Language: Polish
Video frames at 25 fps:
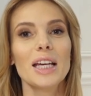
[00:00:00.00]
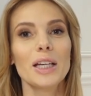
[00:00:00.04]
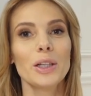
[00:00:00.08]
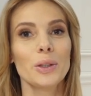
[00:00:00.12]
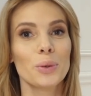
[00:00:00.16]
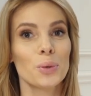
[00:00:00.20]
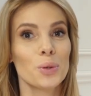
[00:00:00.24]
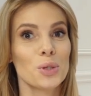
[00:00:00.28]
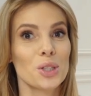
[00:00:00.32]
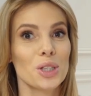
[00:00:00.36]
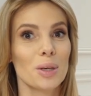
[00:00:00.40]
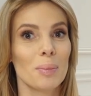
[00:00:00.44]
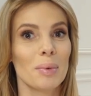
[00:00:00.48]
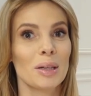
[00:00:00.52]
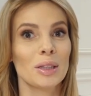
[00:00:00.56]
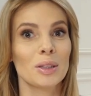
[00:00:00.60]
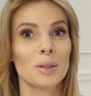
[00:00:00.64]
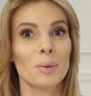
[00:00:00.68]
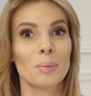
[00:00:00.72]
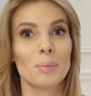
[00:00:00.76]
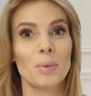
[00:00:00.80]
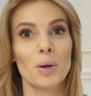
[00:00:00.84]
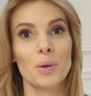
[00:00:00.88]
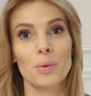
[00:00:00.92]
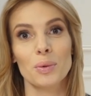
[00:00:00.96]
i już nie
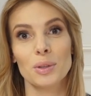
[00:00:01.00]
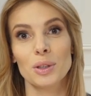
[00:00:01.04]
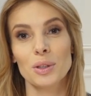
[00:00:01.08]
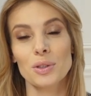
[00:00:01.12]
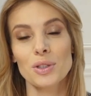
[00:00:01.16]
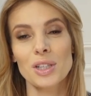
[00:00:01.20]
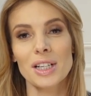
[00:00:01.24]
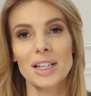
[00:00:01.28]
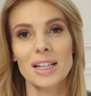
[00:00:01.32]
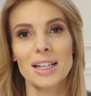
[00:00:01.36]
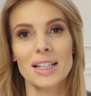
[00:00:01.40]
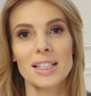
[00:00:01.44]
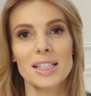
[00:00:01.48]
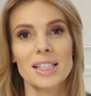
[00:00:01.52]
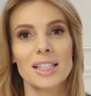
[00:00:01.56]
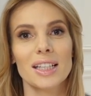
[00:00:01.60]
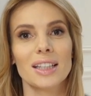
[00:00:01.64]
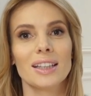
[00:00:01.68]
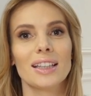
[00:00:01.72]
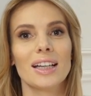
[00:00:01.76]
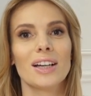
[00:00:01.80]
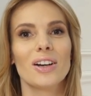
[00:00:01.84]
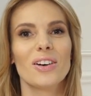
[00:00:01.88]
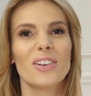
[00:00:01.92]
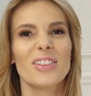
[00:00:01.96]
będą mogły doczekać
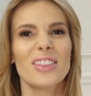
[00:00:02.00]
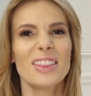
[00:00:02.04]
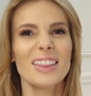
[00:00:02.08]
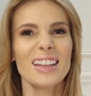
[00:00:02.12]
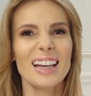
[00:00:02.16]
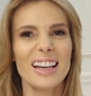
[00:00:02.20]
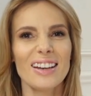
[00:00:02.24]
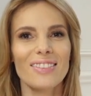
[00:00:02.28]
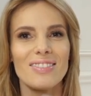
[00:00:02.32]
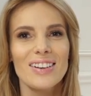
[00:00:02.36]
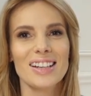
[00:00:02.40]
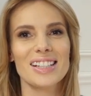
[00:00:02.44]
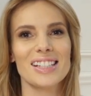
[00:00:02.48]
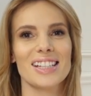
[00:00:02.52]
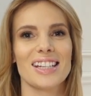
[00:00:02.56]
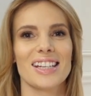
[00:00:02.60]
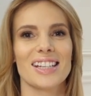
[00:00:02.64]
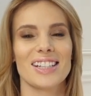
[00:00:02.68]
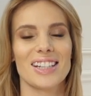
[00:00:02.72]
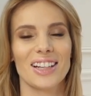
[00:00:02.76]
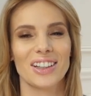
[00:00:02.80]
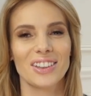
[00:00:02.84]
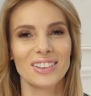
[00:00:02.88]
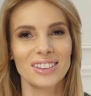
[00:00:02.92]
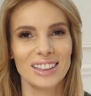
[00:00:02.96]
się tego
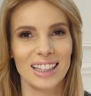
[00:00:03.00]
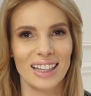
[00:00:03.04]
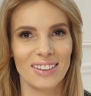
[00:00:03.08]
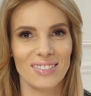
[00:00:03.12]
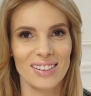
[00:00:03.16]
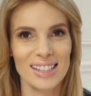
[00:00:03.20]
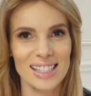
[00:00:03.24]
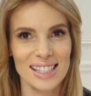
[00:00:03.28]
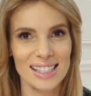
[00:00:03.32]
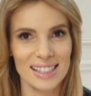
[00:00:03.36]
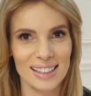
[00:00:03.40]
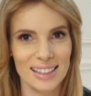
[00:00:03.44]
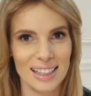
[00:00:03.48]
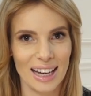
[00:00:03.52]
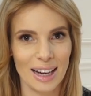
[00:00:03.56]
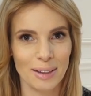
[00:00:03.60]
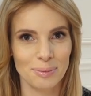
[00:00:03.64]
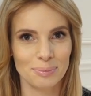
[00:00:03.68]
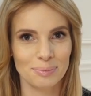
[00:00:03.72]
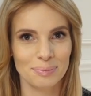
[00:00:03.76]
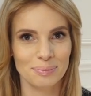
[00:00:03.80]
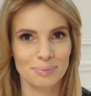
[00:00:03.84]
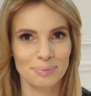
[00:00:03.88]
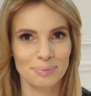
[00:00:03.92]
najważniejszego dla Was dnia.